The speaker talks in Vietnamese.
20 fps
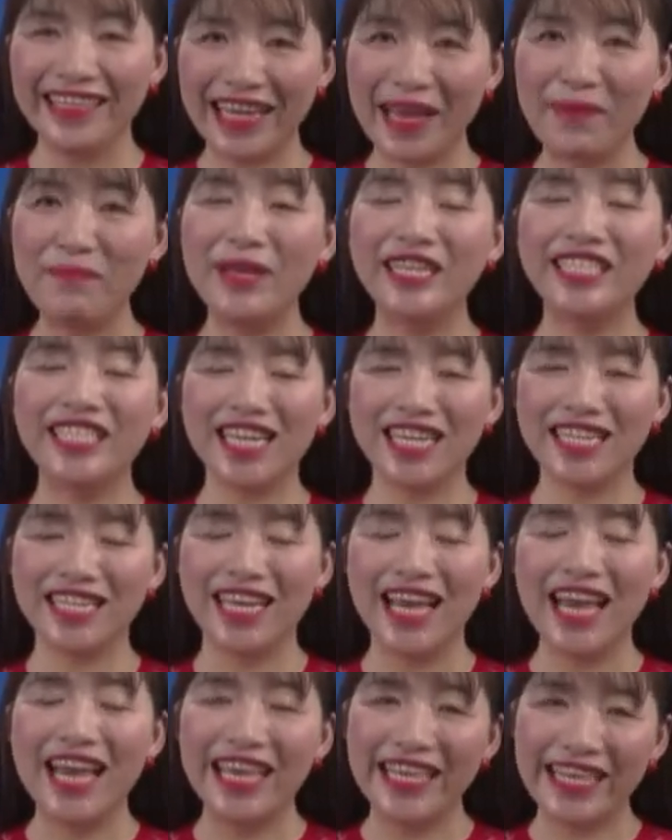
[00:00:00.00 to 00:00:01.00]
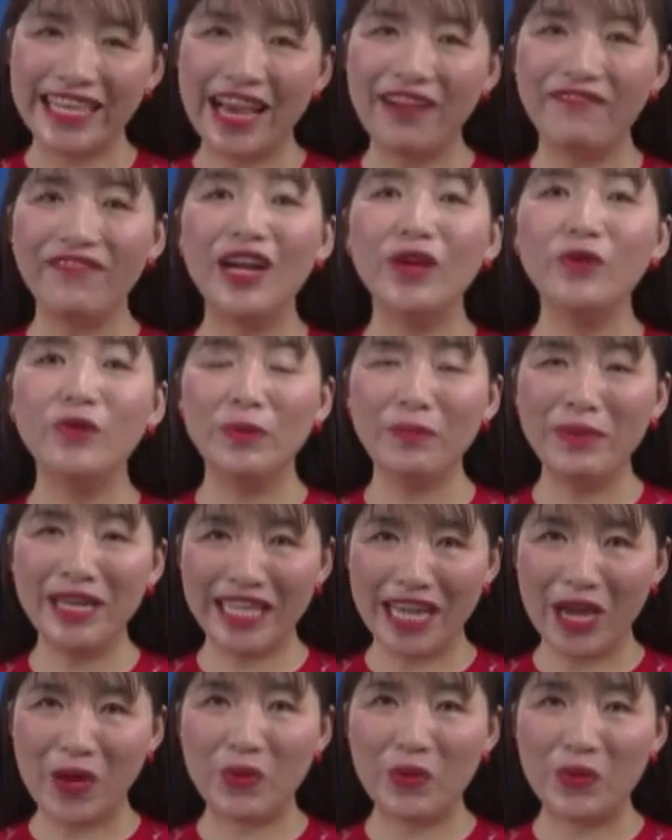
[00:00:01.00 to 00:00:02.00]
Các em biết rằng nhà văn Nguyễn
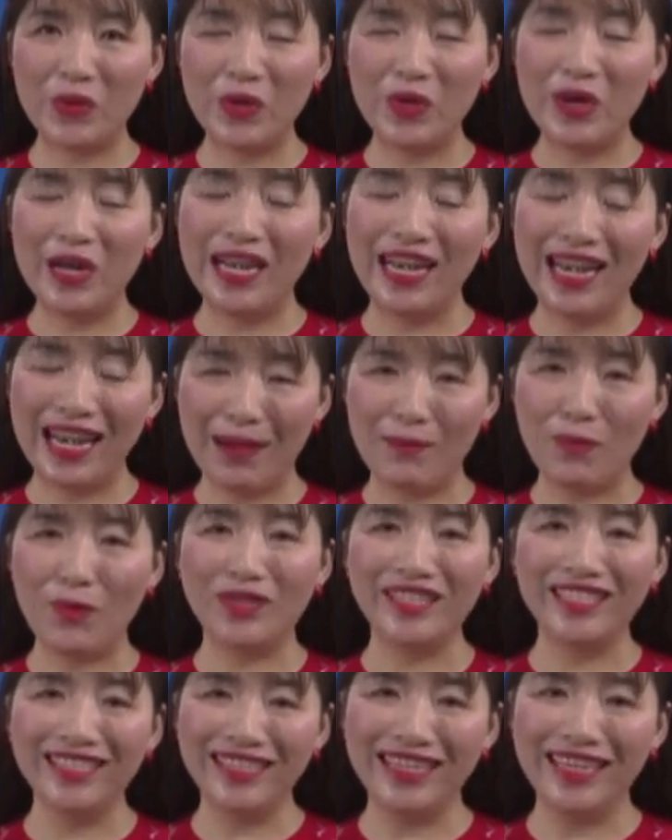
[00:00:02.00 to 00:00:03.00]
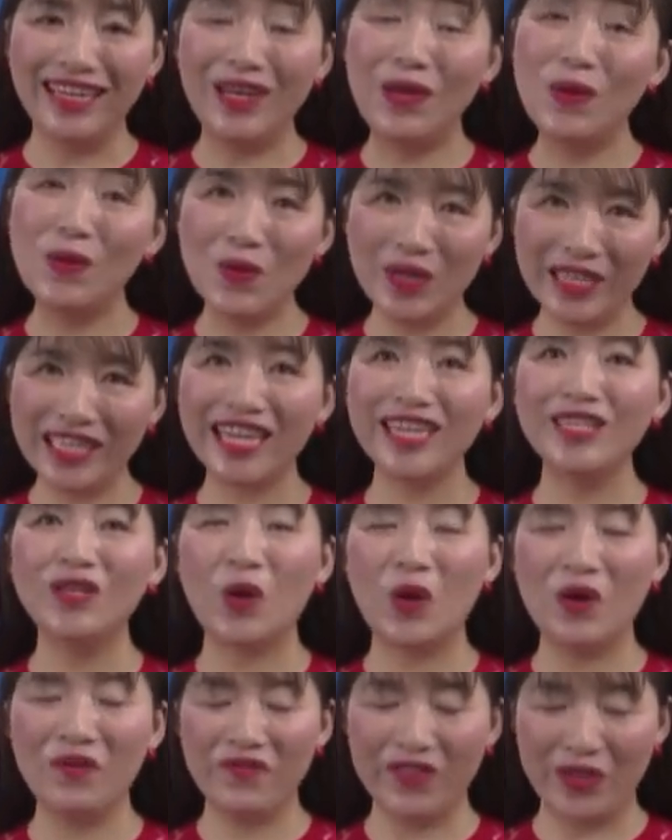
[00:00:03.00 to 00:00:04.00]
Minh Châu là một người luôn khắc
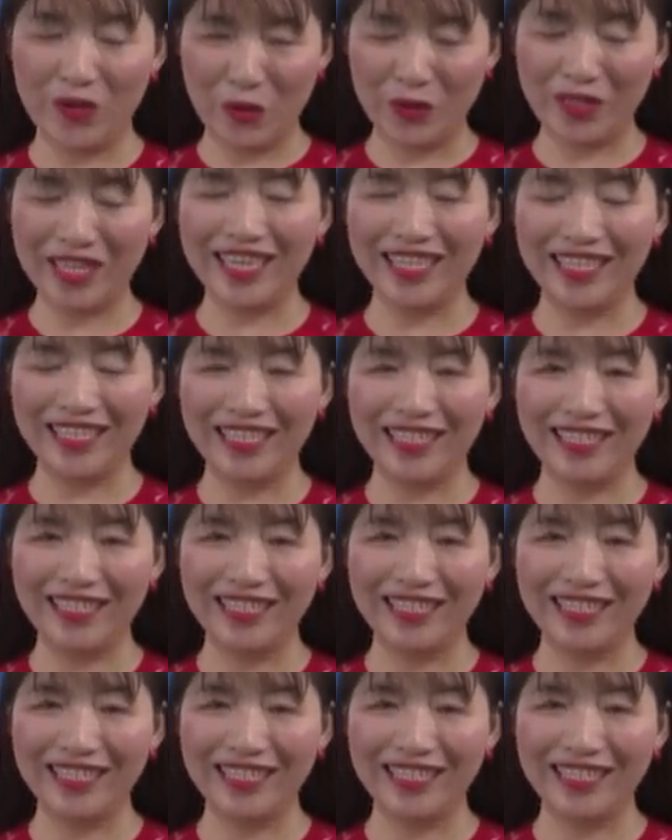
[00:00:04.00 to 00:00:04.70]
khổ về cuộc đời.